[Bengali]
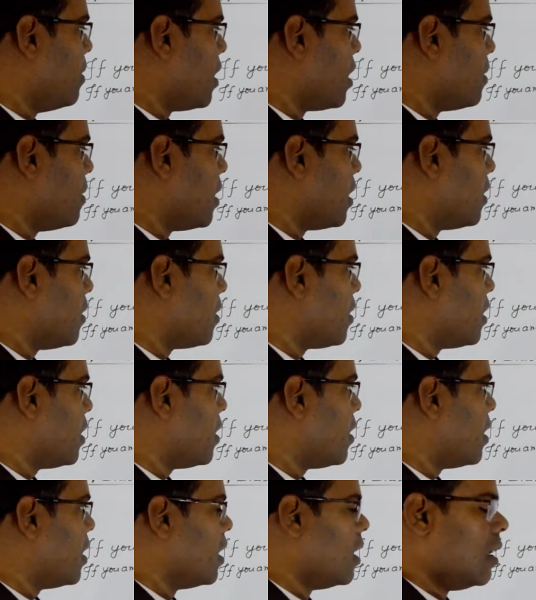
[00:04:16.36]
ভাগে ভাগ করতে
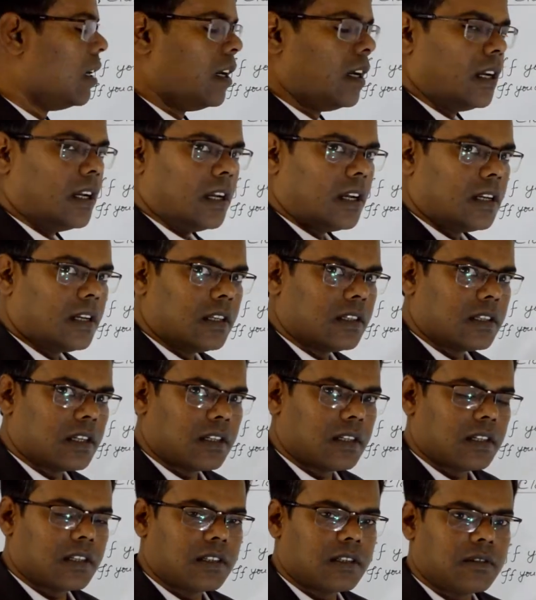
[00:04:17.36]
হয় একটি
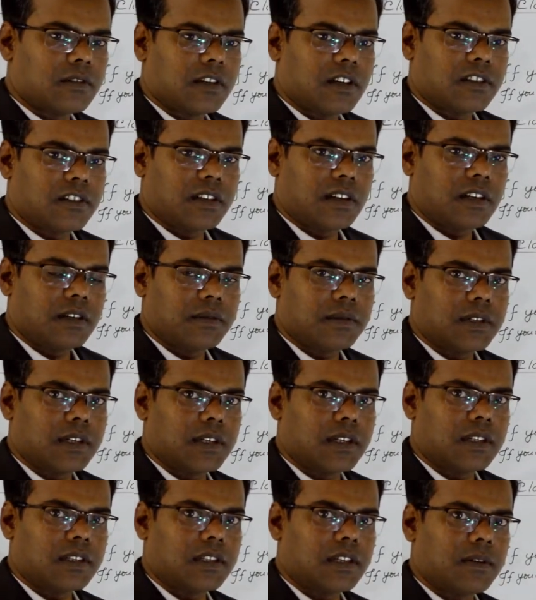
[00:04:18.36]
সেন্টেন্স অ্যাসার্টিভ
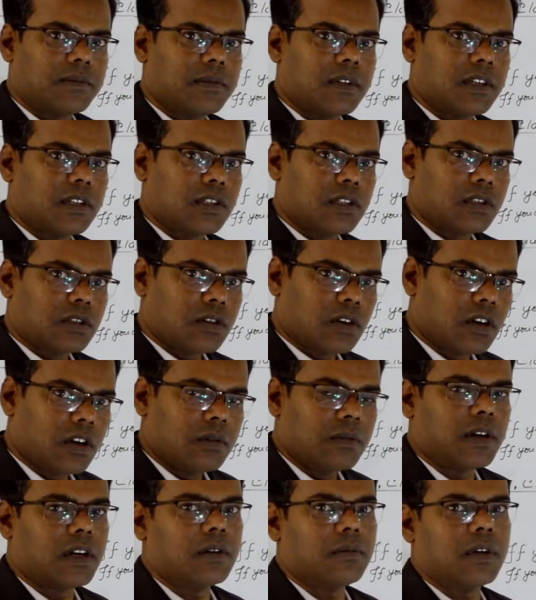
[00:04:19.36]
সেন্টেন্সকে আপনারা
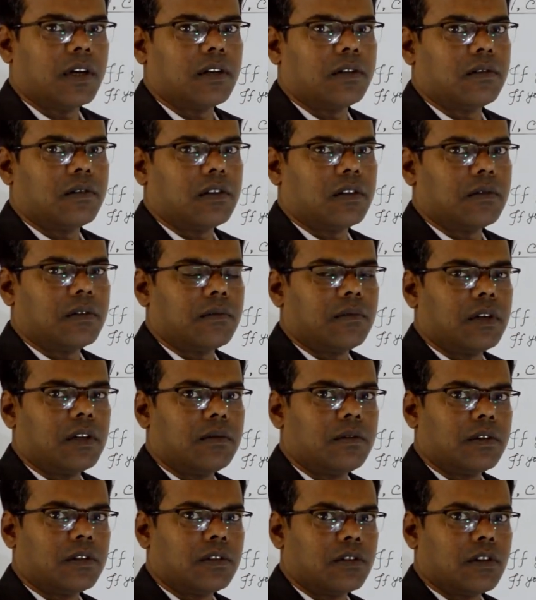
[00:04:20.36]
ছয় ভাগে ভাগ করতে পারবেন
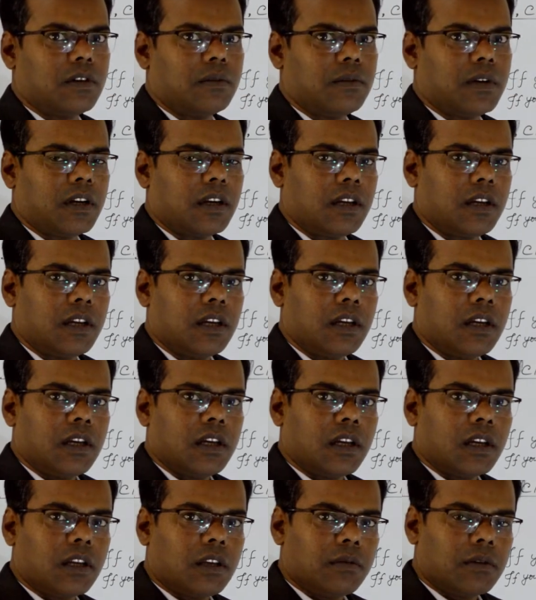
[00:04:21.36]
এবং ছয় ভাগে
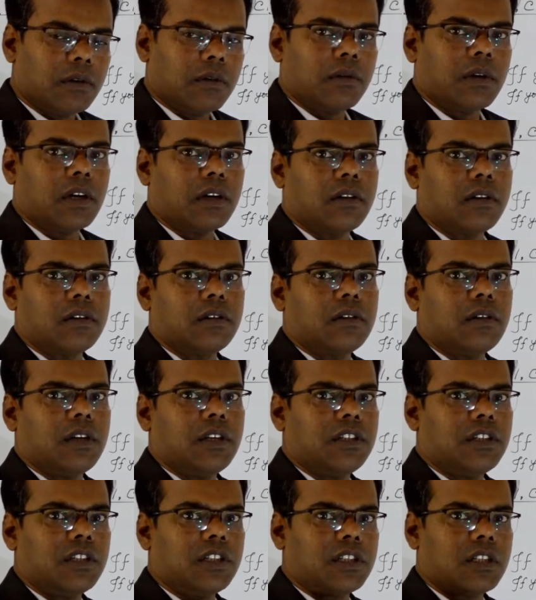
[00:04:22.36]
কীভাবে ভাগ করতে হয়
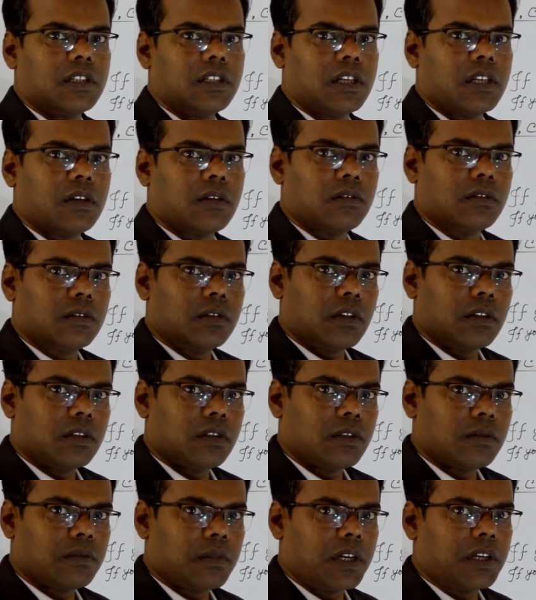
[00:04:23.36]
এই জিনিসটা জানা
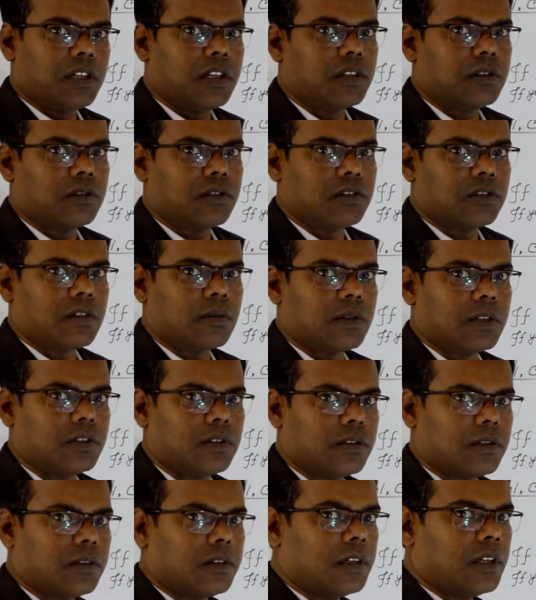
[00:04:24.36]
অত্যন্ত ম্যান্ডেটরি সবার
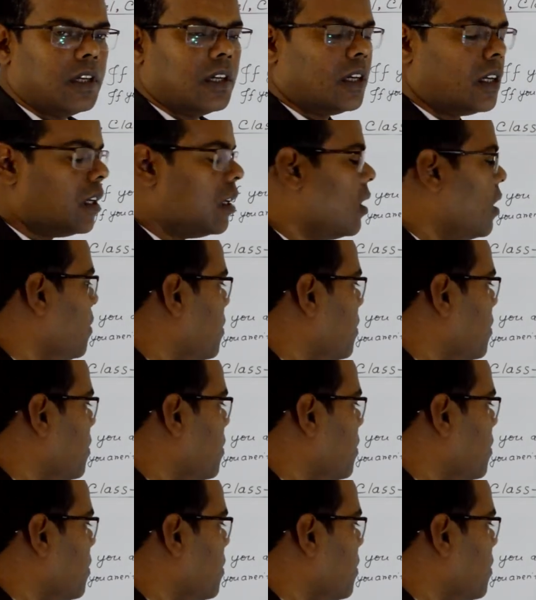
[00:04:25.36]
জন্য নাহলে